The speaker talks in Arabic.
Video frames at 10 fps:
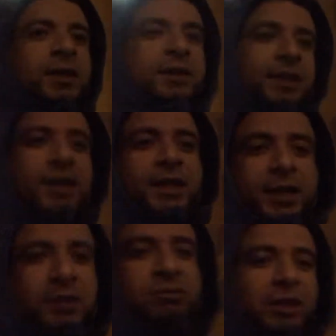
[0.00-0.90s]
يعني ايه
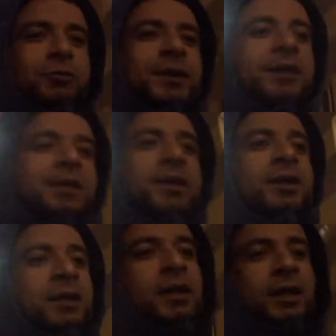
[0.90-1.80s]
هتفضل دبي
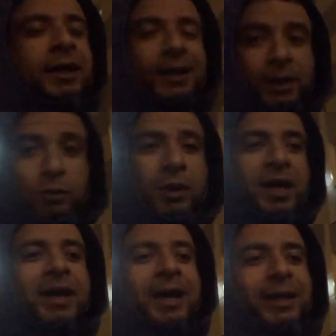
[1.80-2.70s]
حلوه
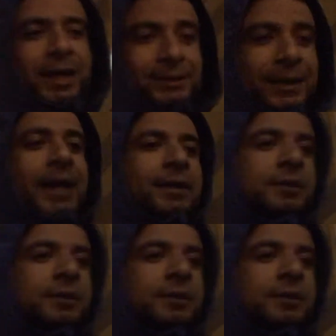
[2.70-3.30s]
على قدها